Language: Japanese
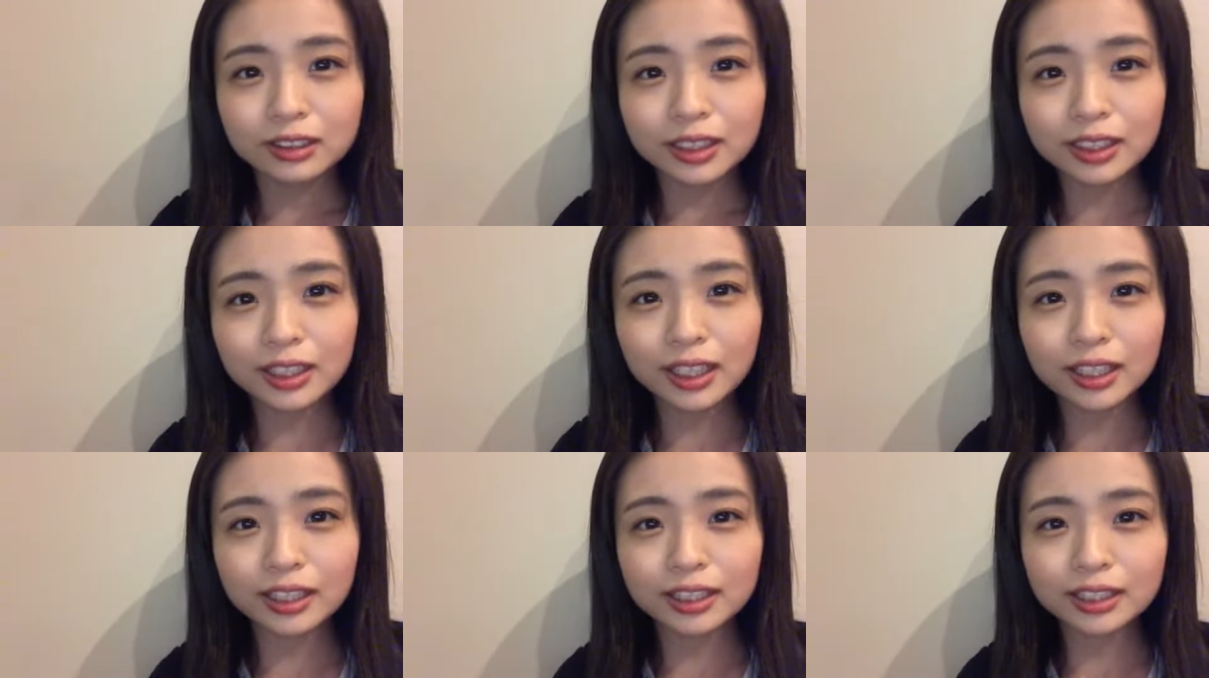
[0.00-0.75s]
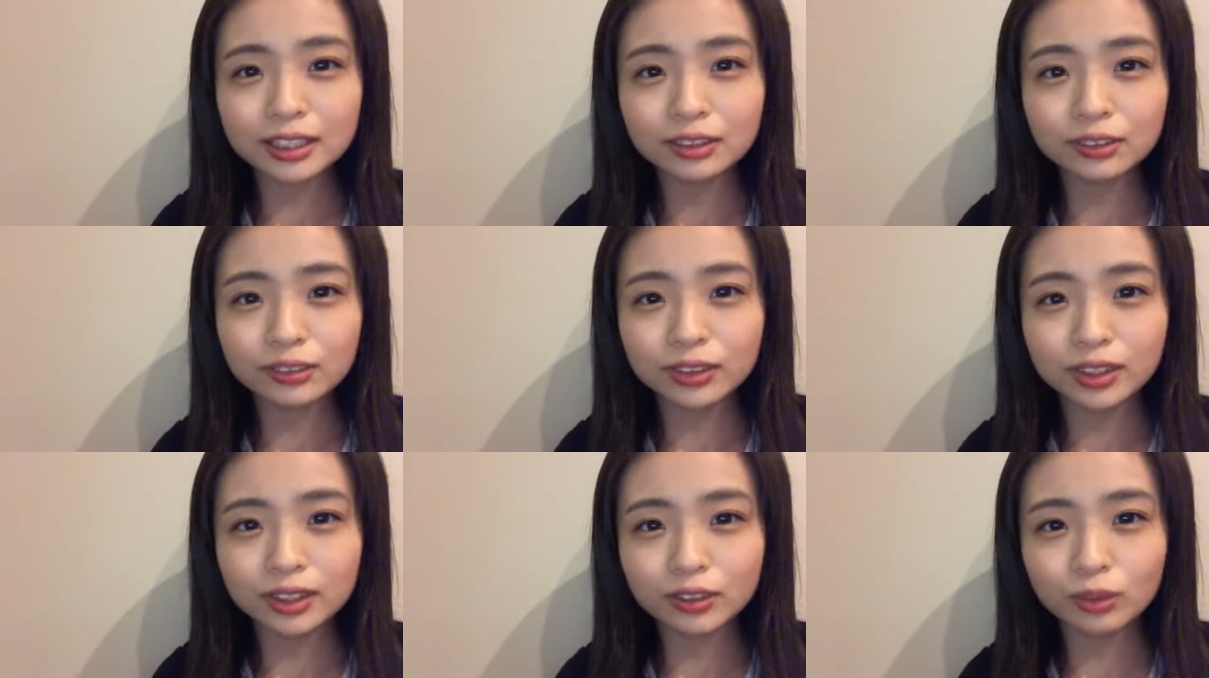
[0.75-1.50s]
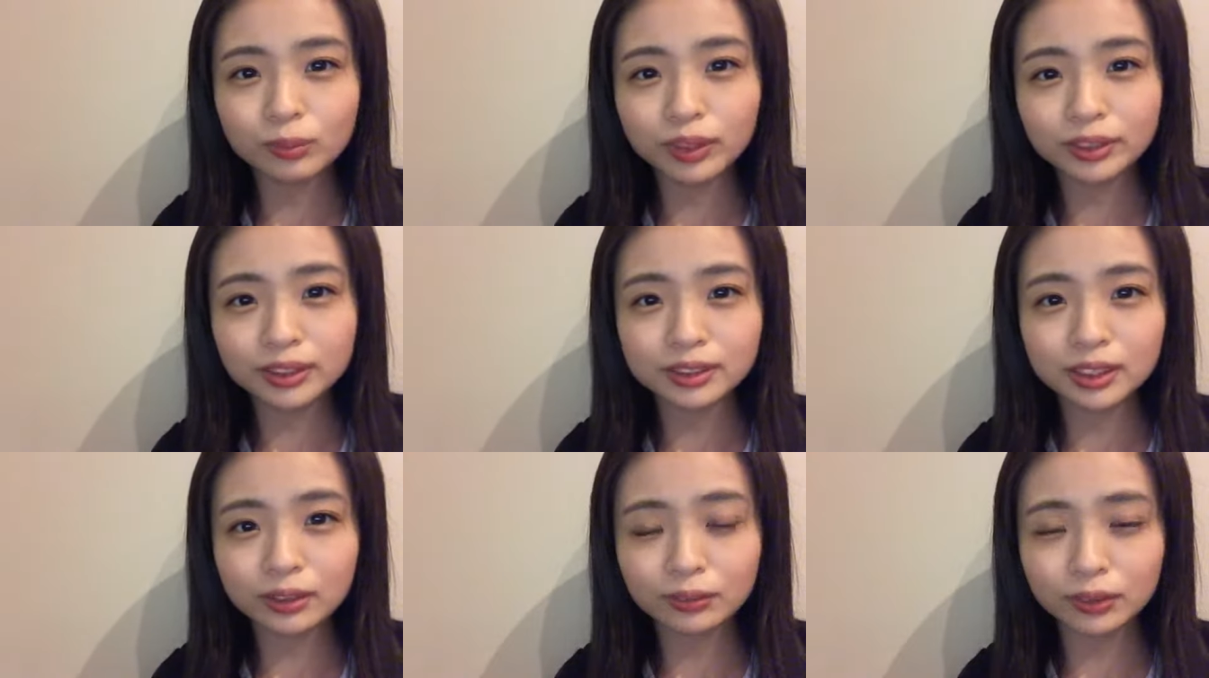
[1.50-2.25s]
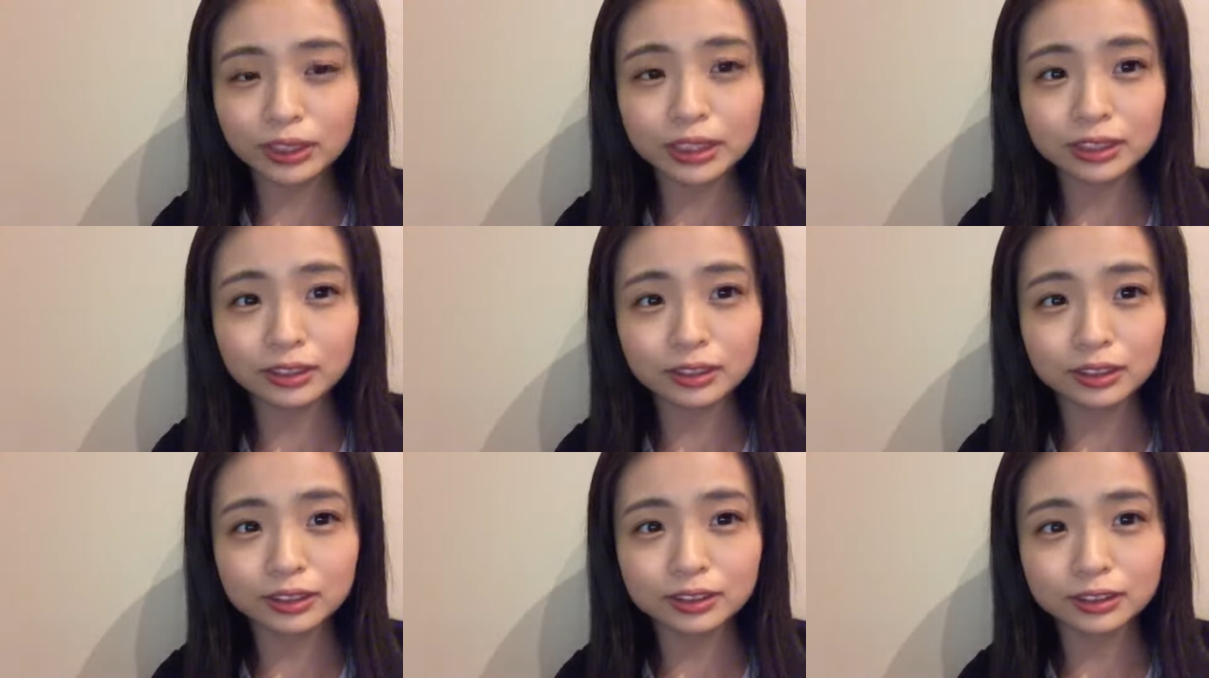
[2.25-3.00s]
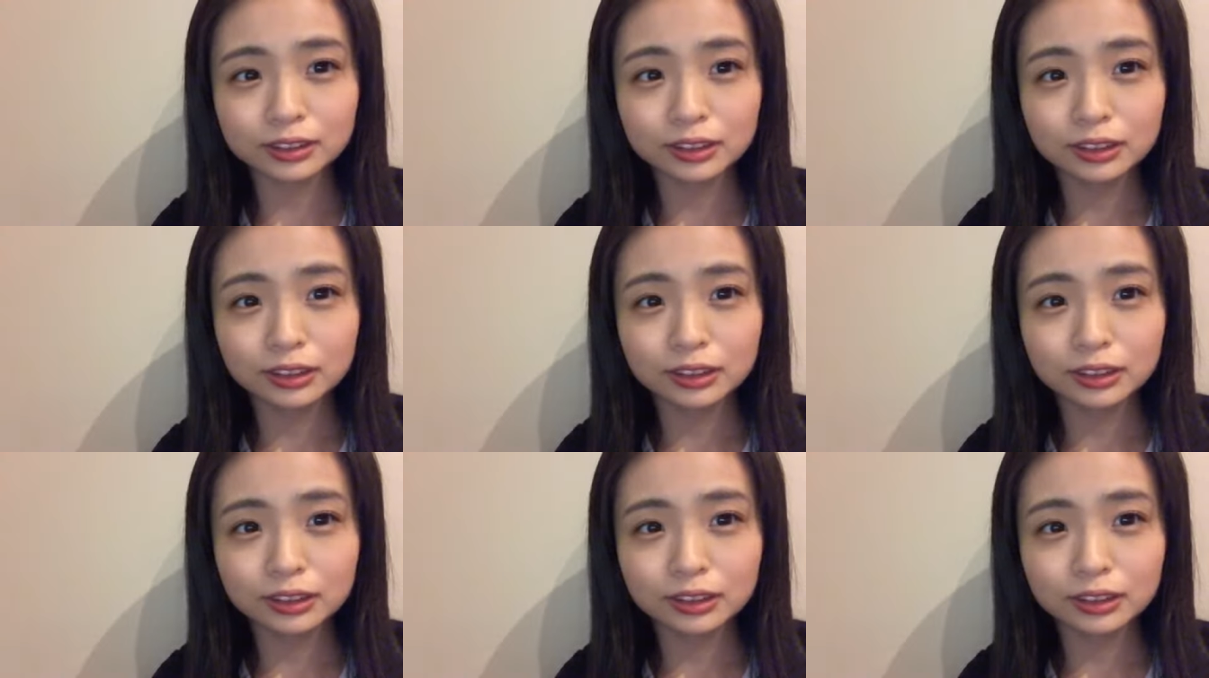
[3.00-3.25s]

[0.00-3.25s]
大から夜勤なのよ昨日も平成最後の夜勤だったし